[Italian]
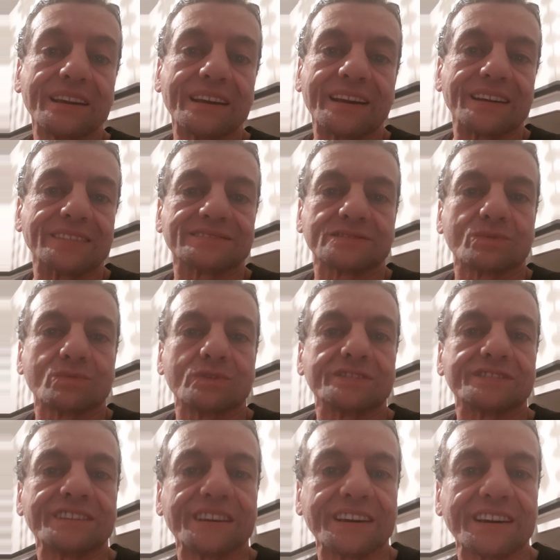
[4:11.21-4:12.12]
Cazzo
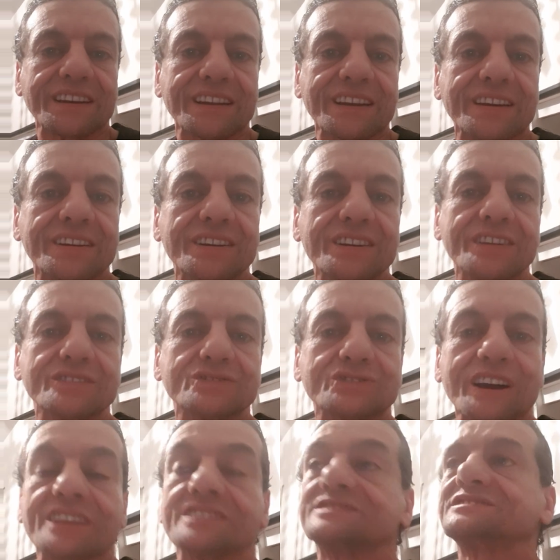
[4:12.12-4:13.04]
vuol dire?
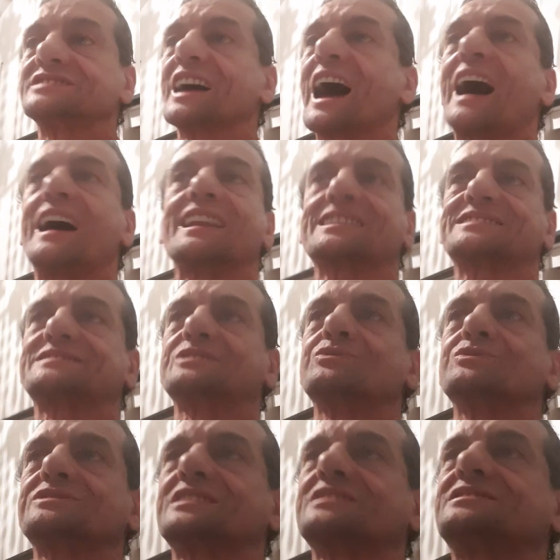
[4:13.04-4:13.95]
Cioè, se hai la
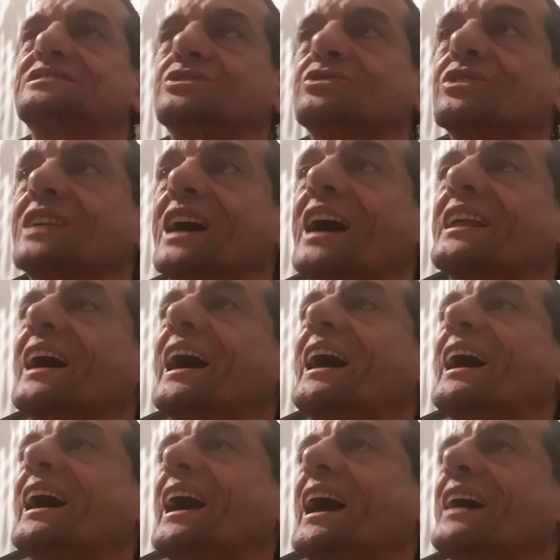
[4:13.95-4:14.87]
salute articolare,
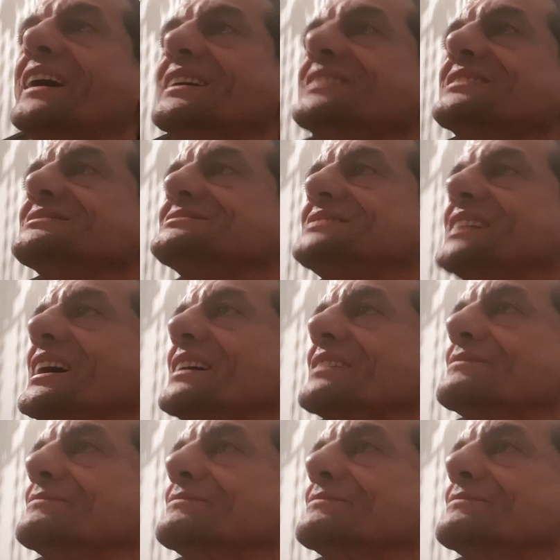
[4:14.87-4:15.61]
eh, sì,